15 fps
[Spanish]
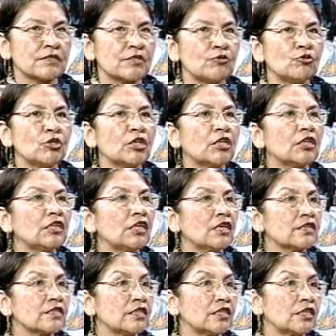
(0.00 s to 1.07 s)

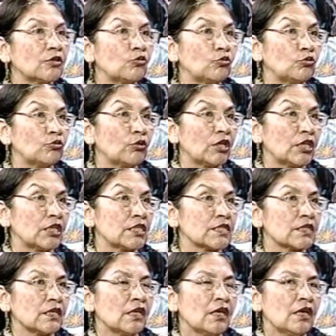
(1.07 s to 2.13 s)
ciudadanías
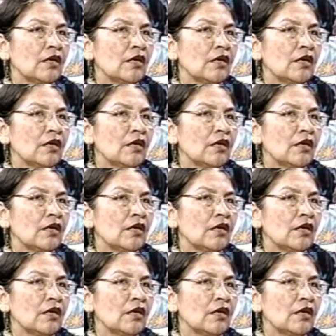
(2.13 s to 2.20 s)
interculturales.